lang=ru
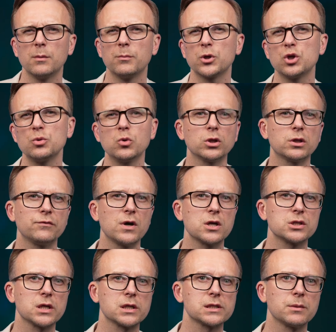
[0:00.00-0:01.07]
Почему это
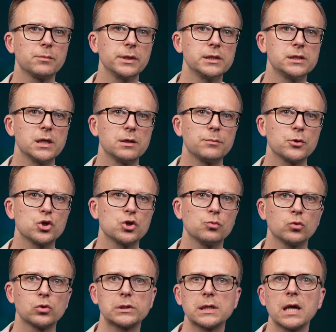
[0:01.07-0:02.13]
важное событие и
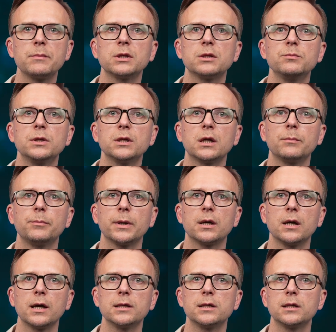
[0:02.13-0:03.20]
почему саммит мира
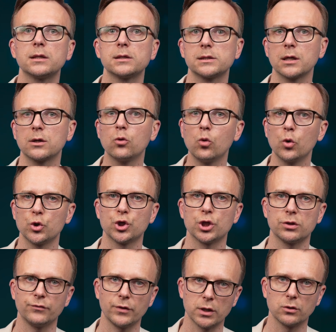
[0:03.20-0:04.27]
пока не
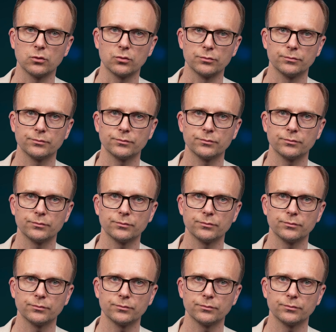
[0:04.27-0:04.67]
закончил войну?